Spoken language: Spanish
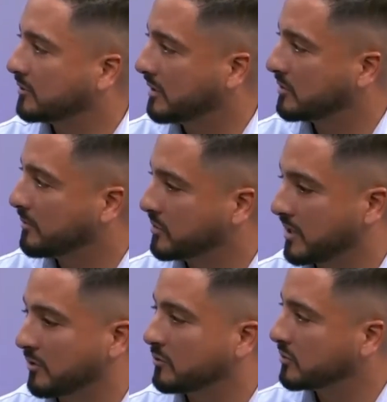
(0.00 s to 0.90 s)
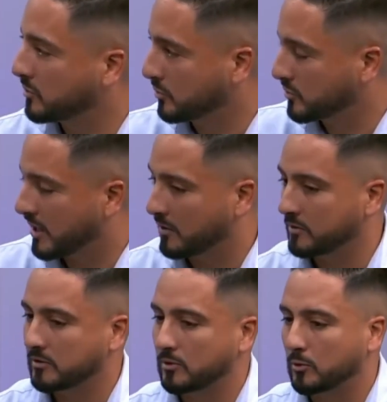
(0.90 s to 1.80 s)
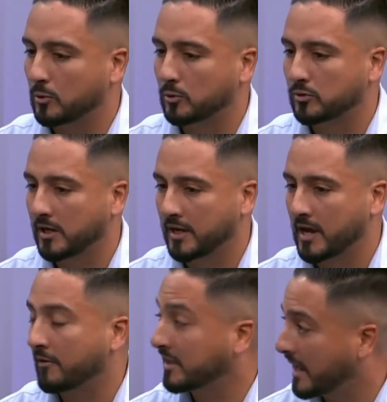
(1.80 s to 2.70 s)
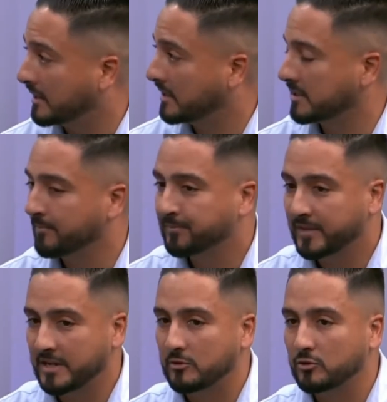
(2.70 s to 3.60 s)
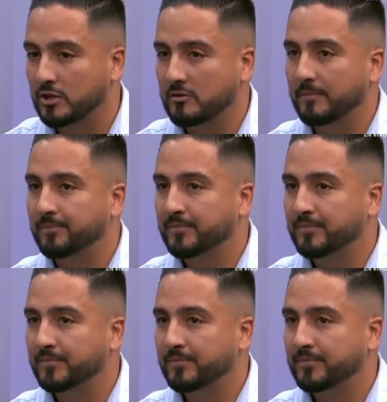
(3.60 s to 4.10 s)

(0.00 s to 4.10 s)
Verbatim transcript: Estamos apoyando a nuestros, a nuestros eh, habitantes. Inclusive,